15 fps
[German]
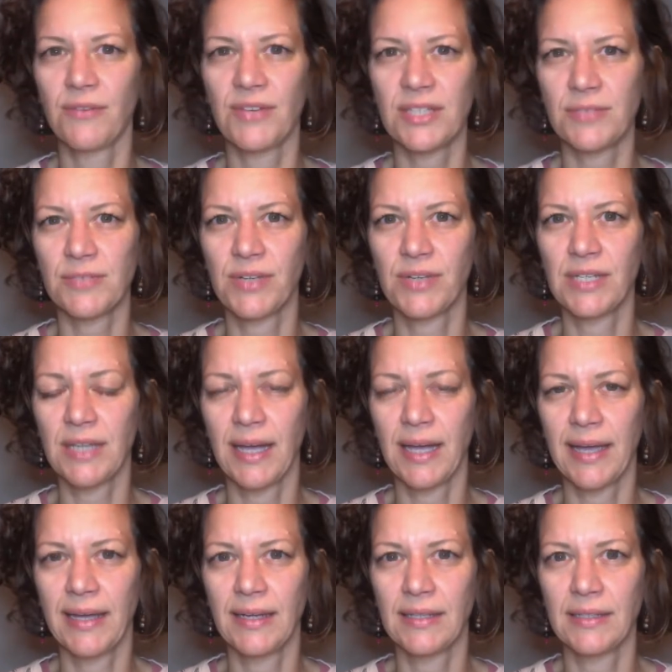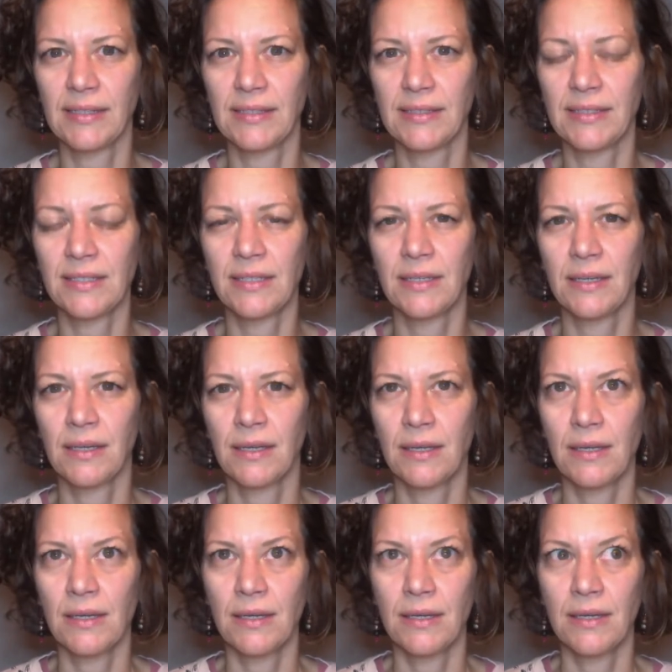was will ich eigentlich
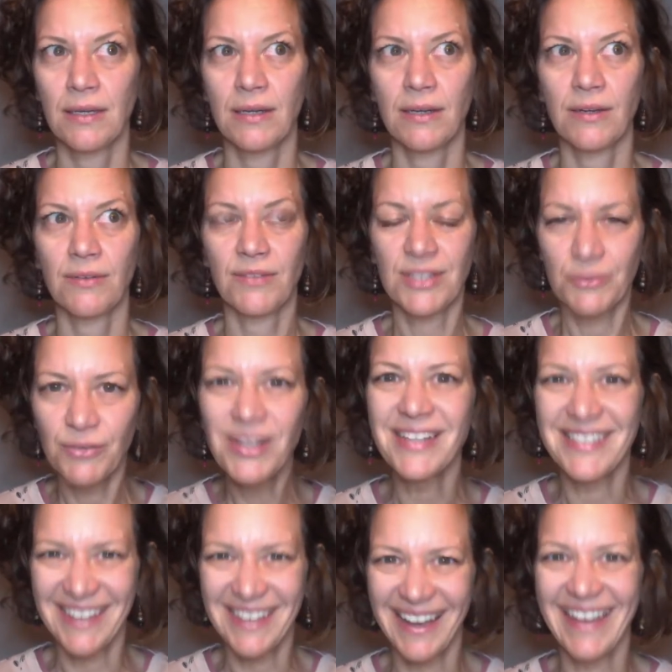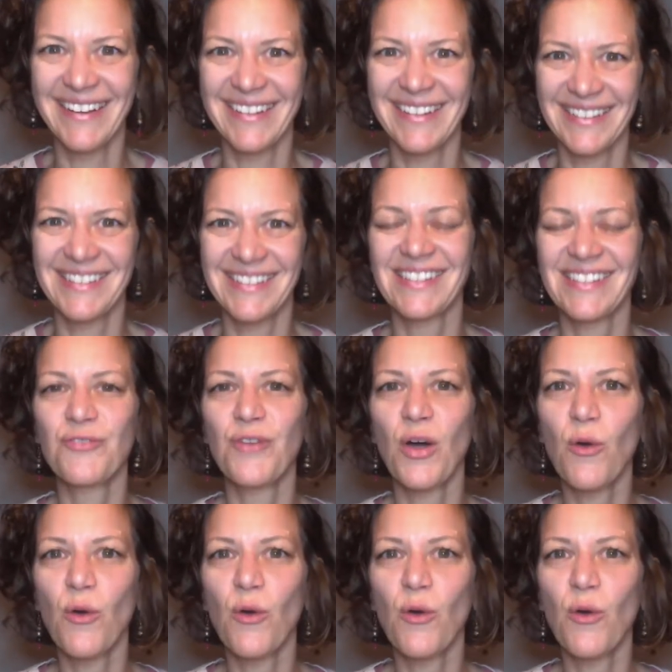was will ich eigentlich? Ne?